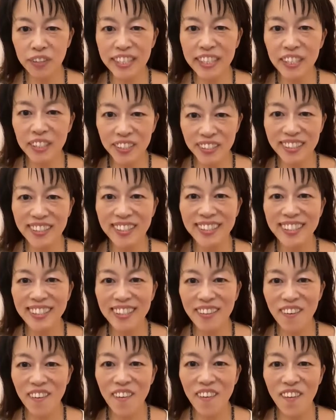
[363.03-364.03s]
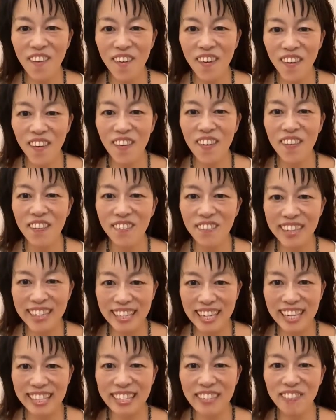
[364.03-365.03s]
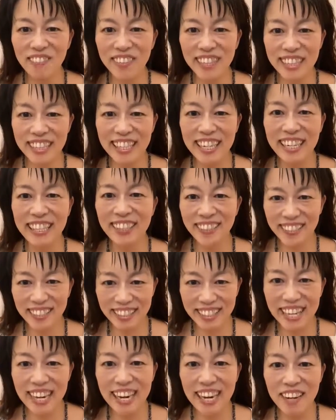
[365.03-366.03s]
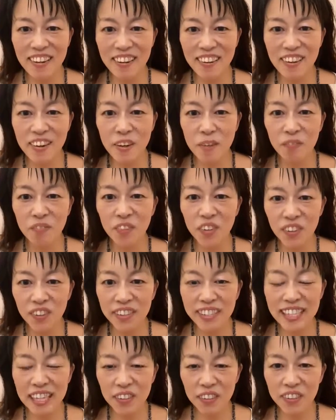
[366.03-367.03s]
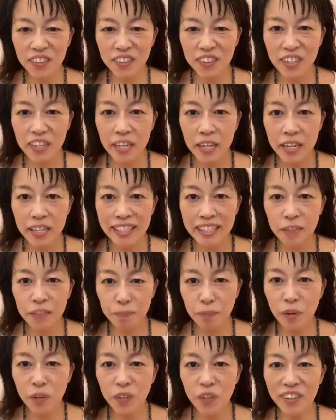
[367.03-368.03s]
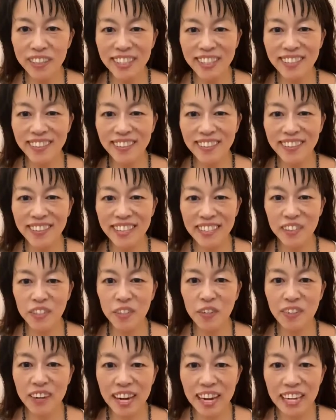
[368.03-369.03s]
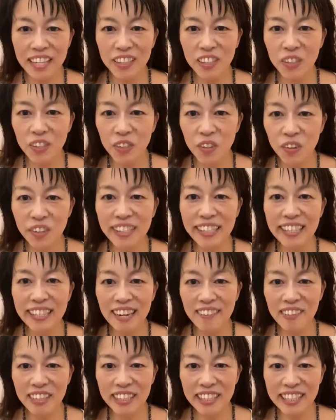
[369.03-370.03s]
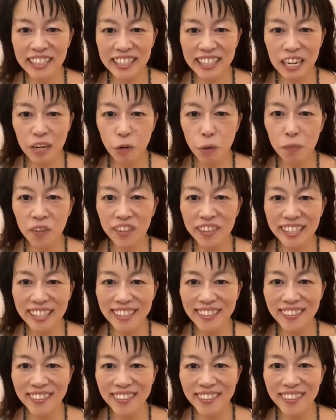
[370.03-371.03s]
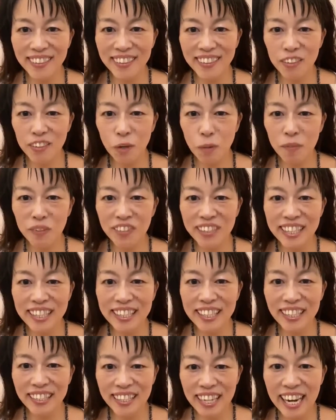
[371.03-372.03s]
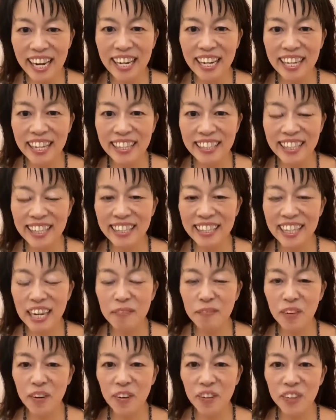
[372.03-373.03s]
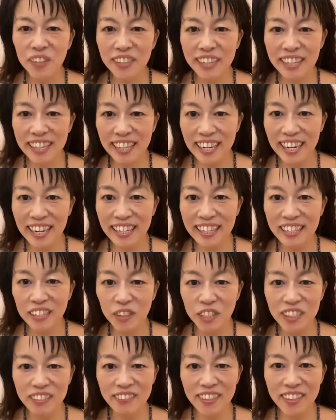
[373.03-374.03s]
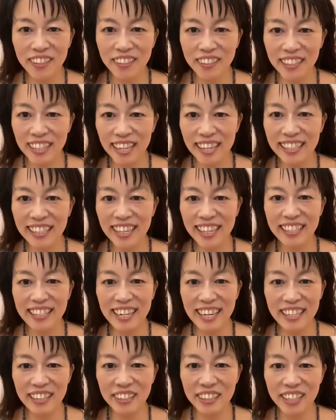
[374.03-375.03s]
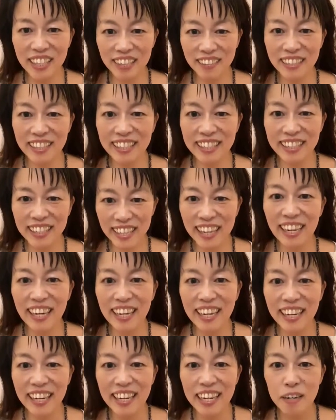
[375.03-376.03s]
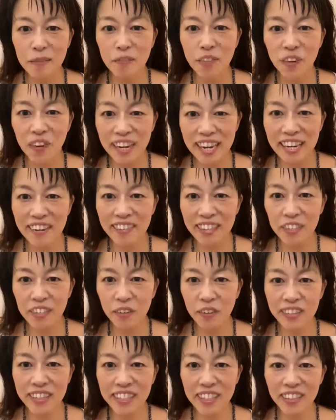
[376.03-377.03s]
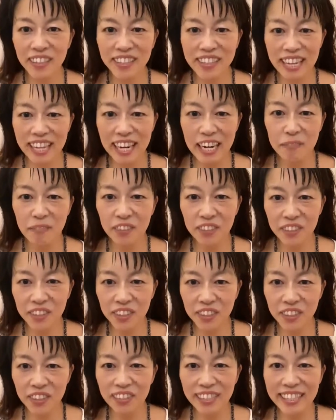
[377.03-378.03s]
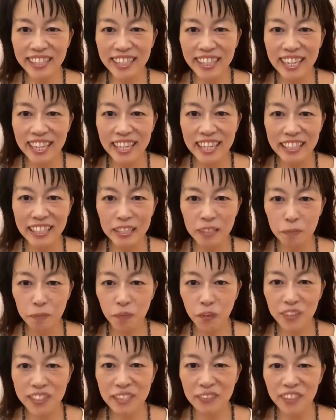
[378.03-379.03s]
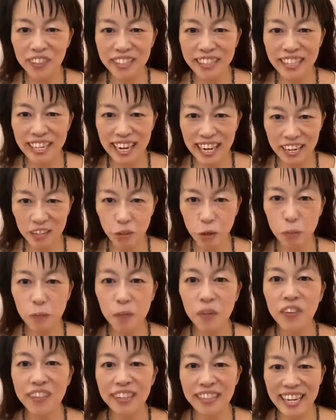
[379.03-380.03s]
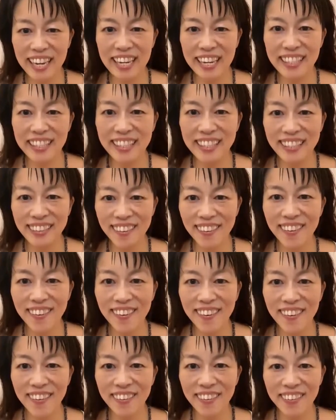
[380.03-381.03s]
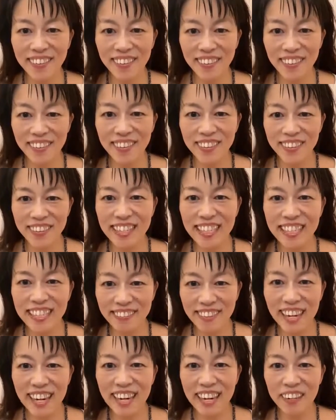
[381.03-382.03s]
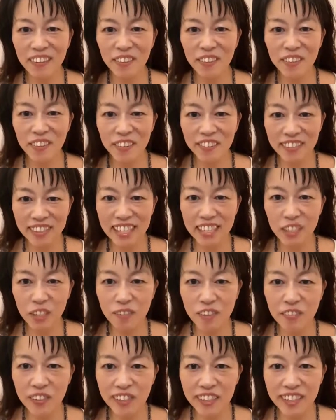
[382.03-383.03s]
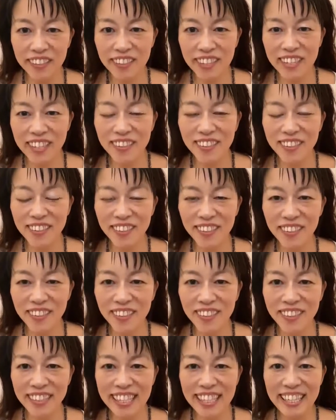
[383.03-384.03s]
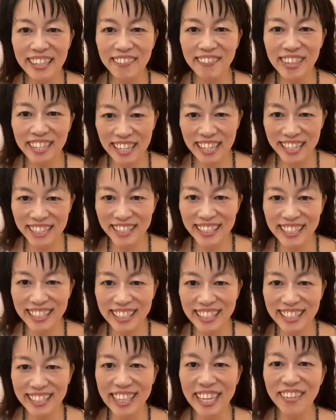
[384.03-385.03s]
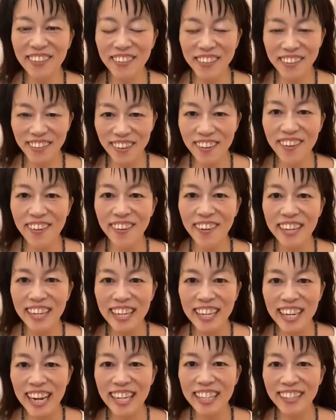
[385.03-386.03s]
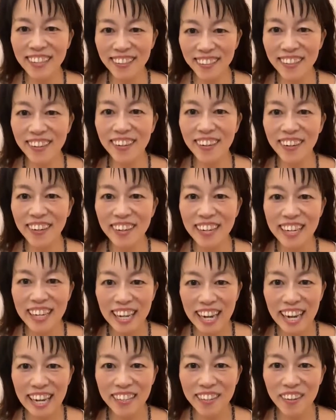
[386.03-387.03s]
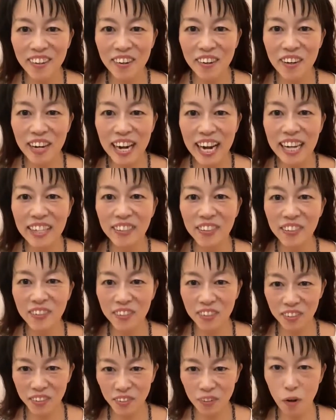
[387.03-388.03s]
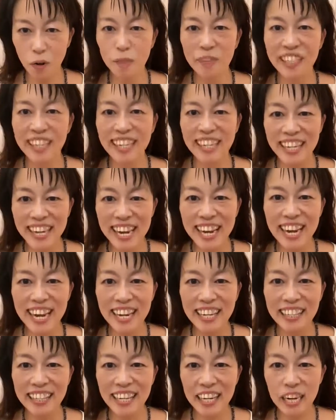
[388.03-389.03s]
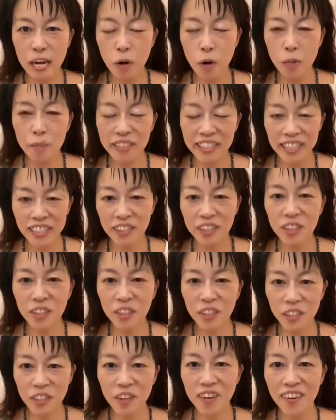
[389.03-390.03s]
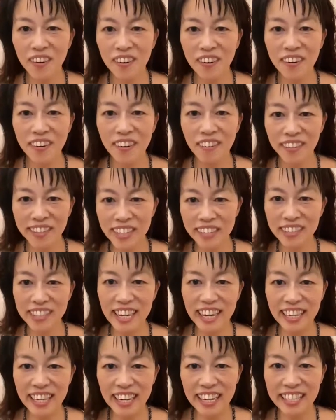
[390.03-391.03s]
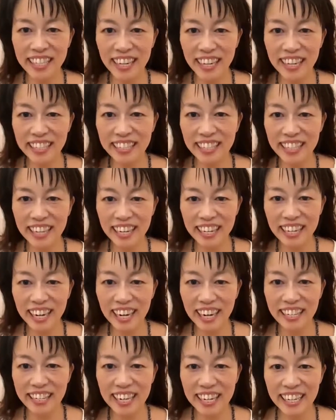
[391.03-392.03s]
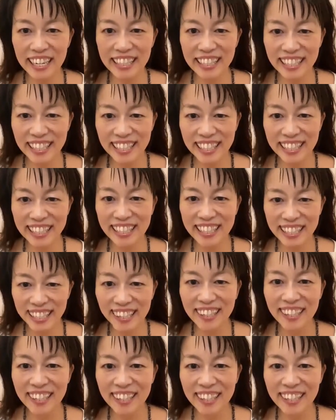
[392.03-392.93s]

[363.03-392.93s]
折り鶴をみんなにプレゼントして、もうとにかく日本の折り鶴っていうのはすごい魂がこもってると思うんですよね。でしかもそれが広島の祭典で使われたもう平和の折り鶴ならものすごいもう気持ちがこもって、きっとこの鶴たちは子どもたちを守ってくれるというふうに、まあ、確信したのと、あとあるお店でなんかお店の人とお客さんがギャーってなんか喧嘩してたんですよ。